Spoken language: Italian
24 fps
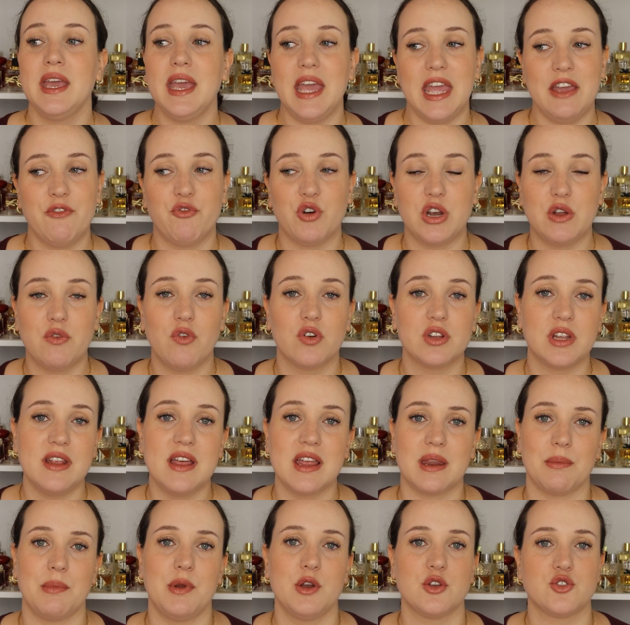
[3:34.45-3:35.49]
e volevo
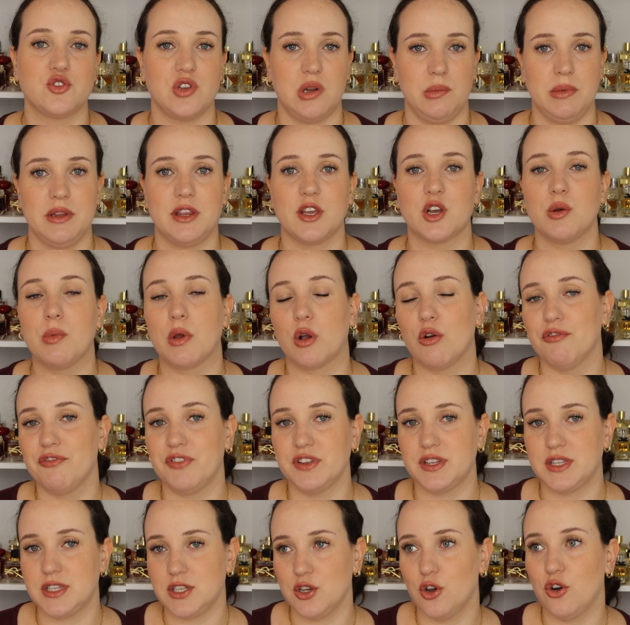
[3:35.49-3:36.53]
tenermelo solamente come
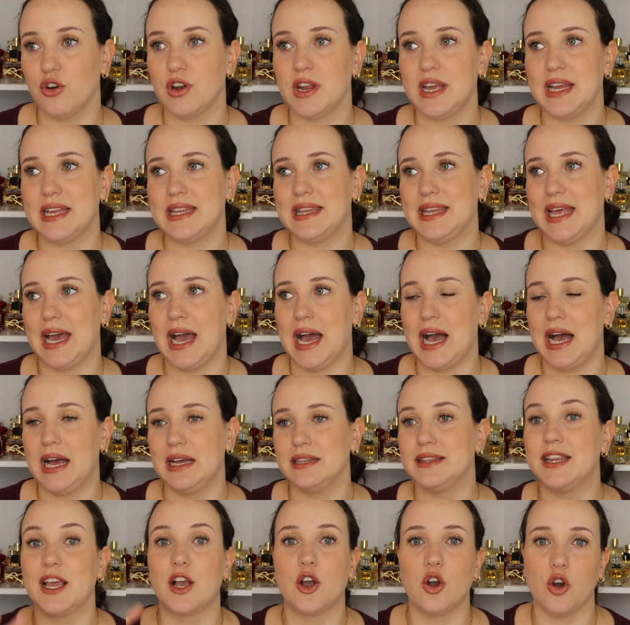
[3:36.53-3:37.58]
confezione
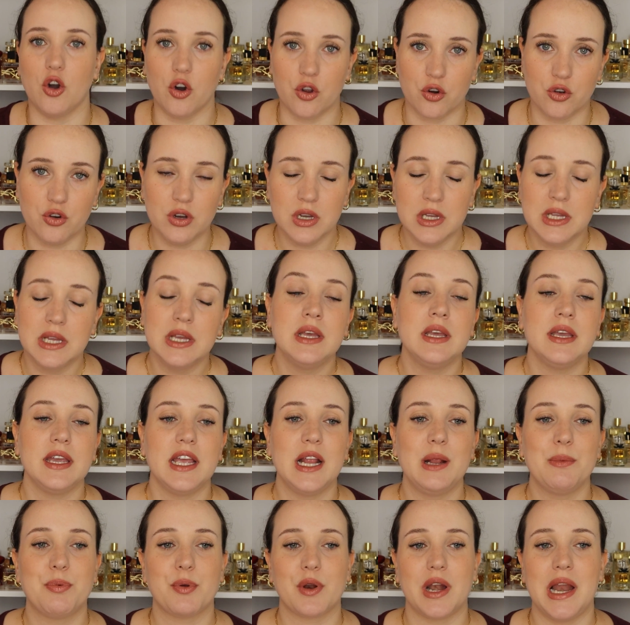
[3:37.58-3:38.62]
da decoro
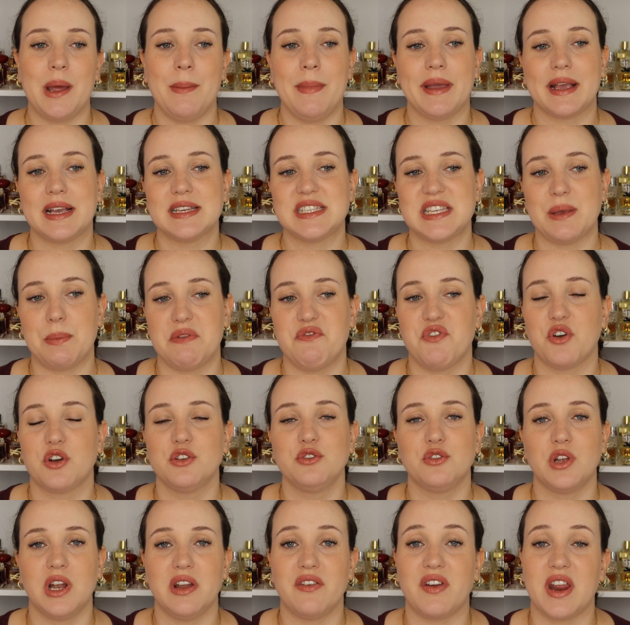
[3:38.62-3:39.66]
il problema è che sapevo che
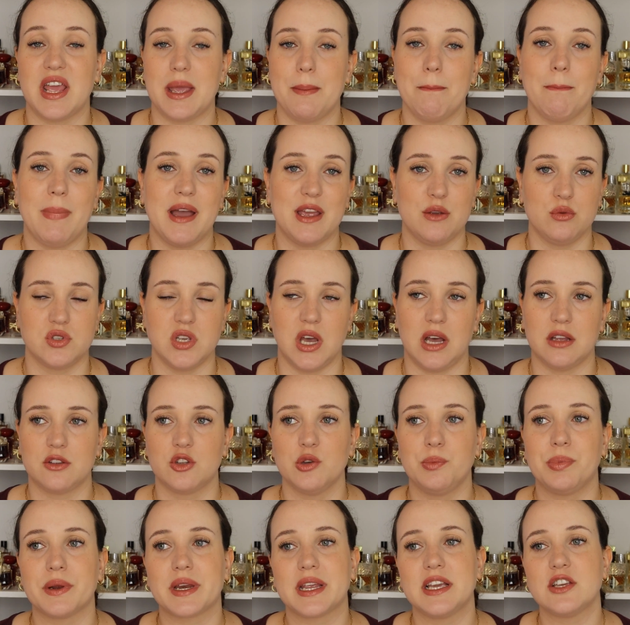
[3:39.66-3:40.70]
non l'avrei mai
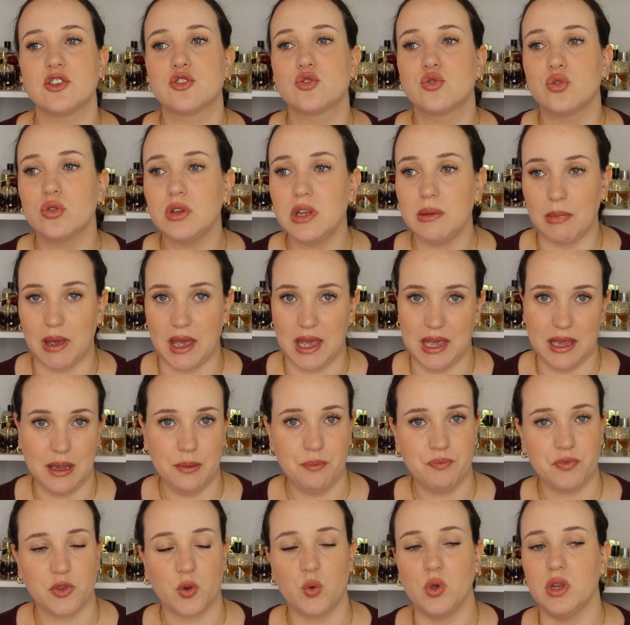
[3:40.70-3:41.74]
usato perché su di
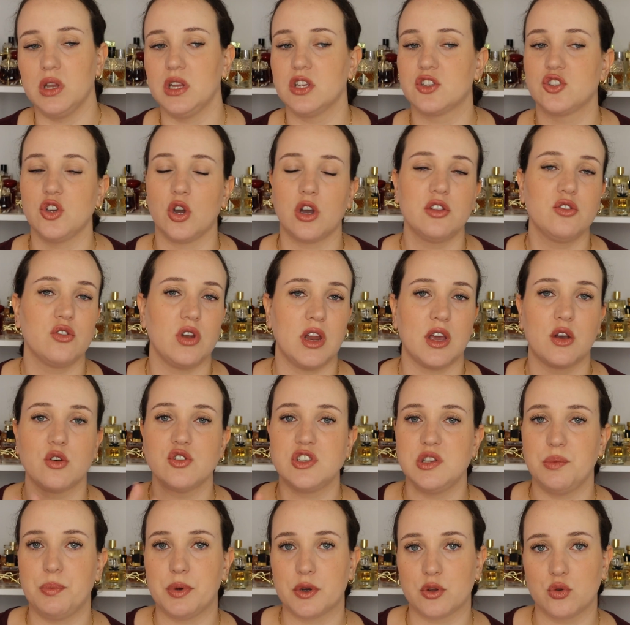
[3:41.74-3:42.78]
me, quindi so che non è
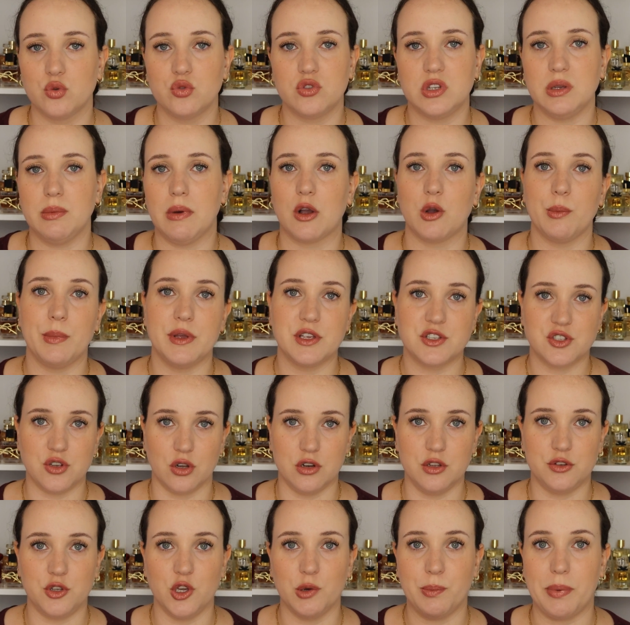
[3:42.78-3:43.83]
così per tutti ma come al
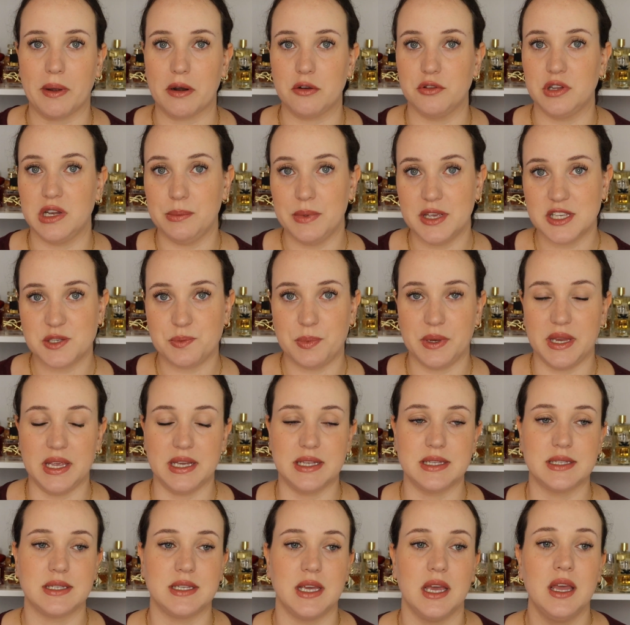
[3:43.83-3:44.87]
solito io parlo delle mie
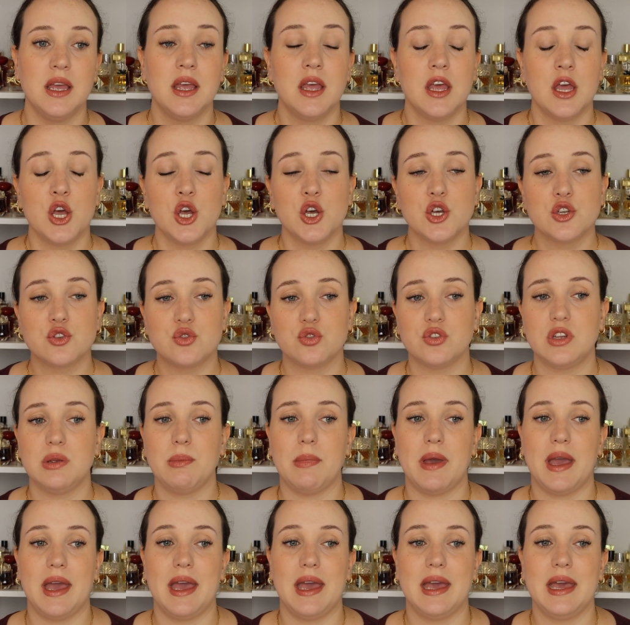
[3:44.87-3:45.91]
esperienze su di
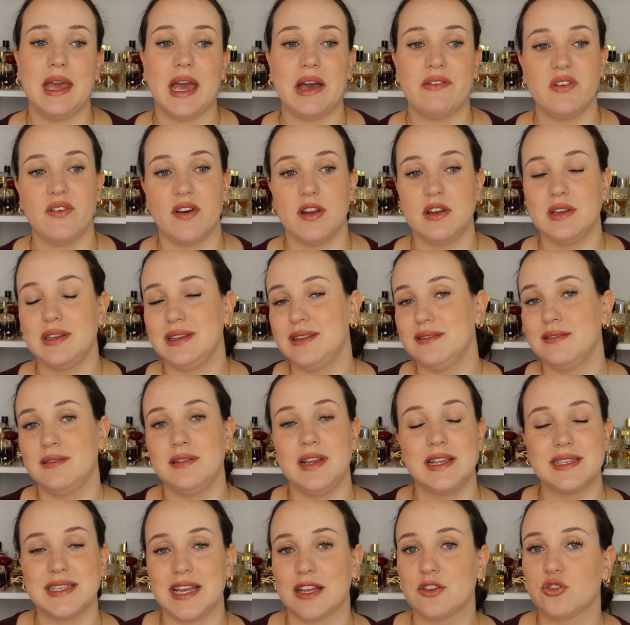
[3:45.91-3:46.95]
me aveva
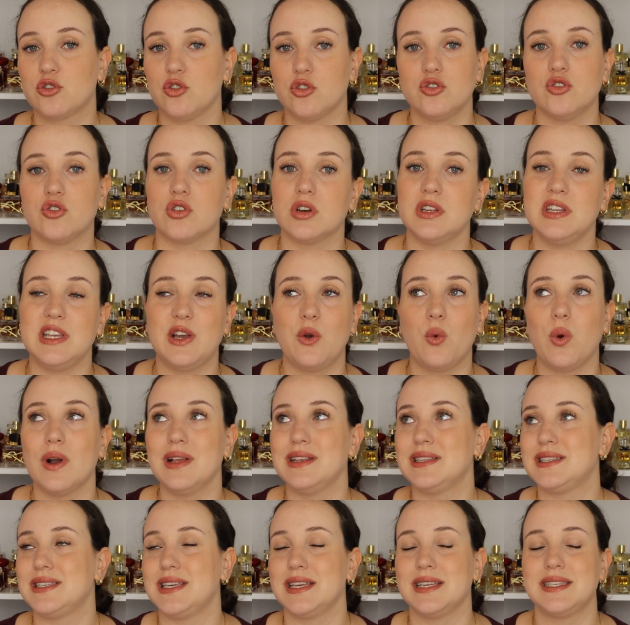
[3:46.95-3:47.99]
l'esatto odore di
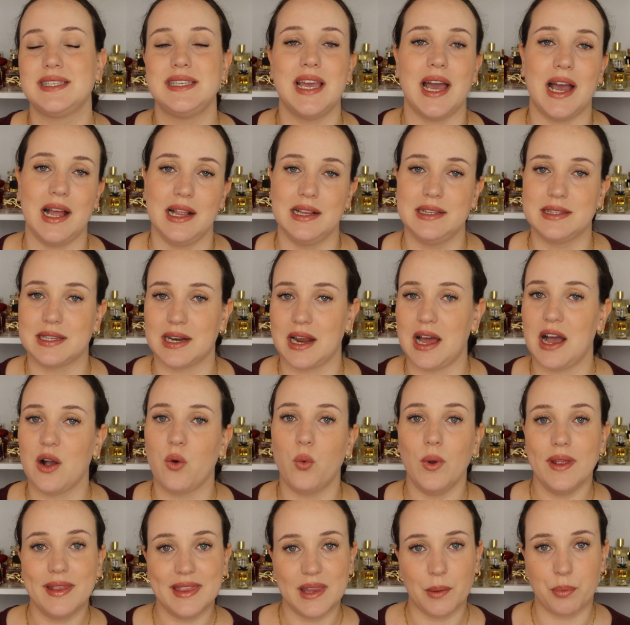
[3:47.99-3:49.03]
qualsiasi altra
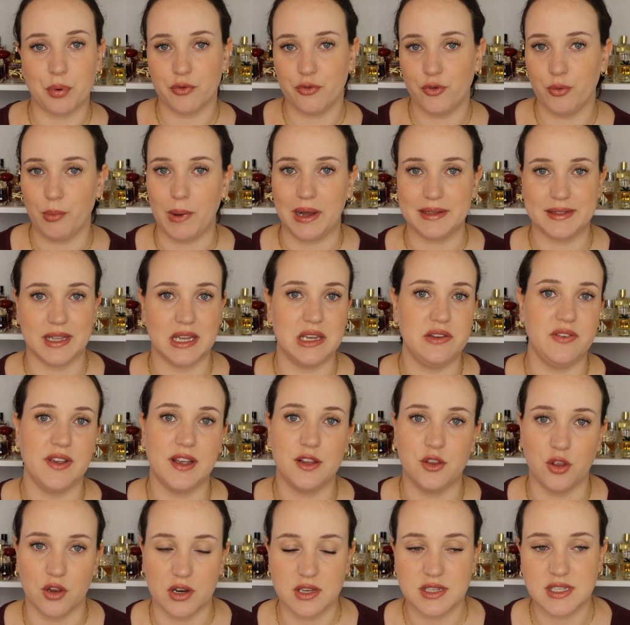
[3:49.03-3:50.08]
acquetta profumata di
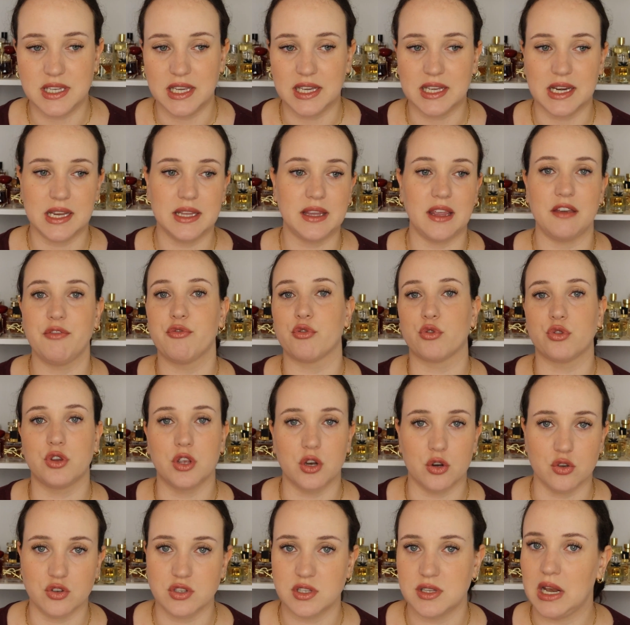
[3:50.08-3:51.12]
Victoria's Secret ai frutti
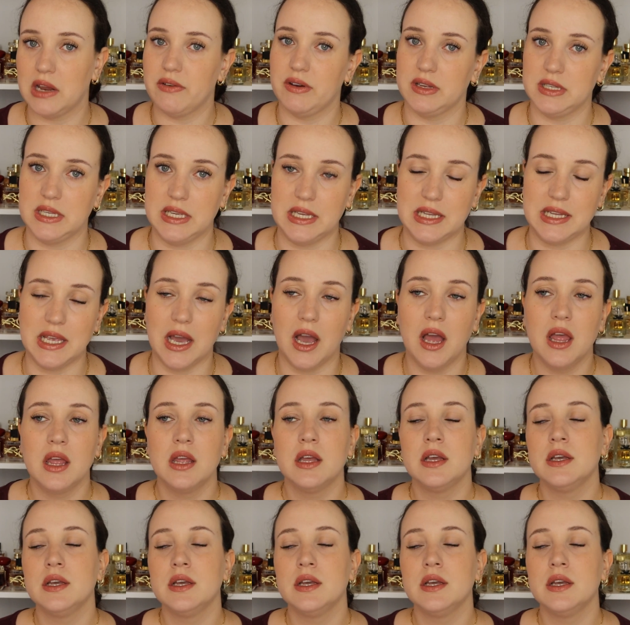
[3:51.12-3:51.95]
rossi e alla vaniglia